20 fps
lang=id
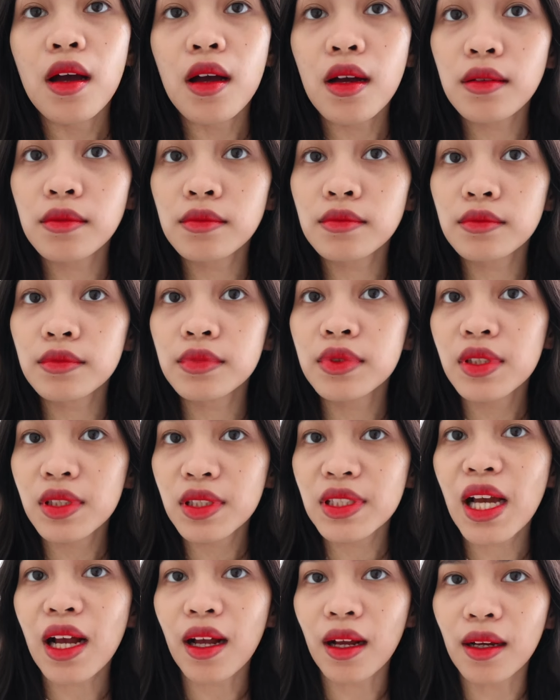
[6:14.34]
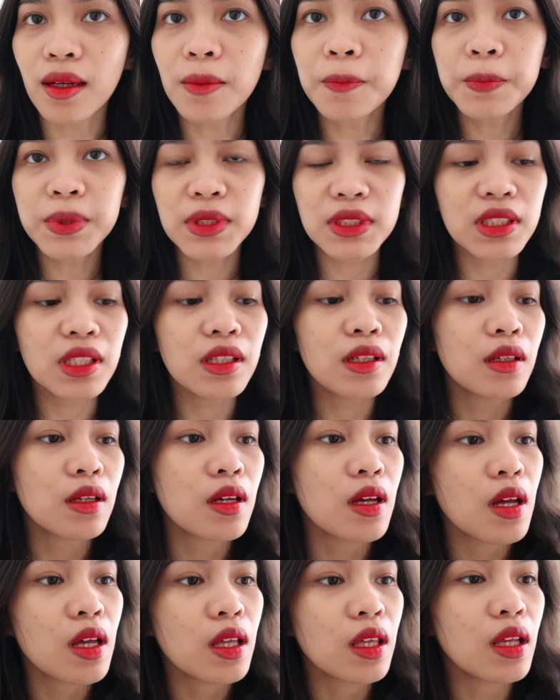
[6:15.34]
um, cakep sih
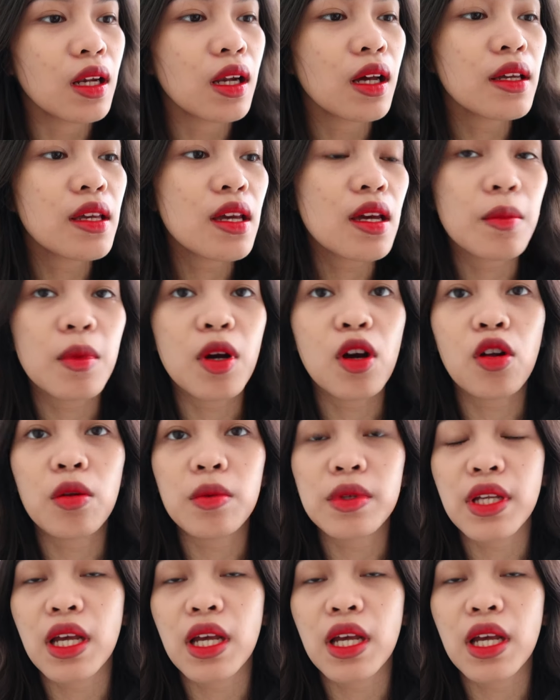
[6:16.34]
gila ya emang kalau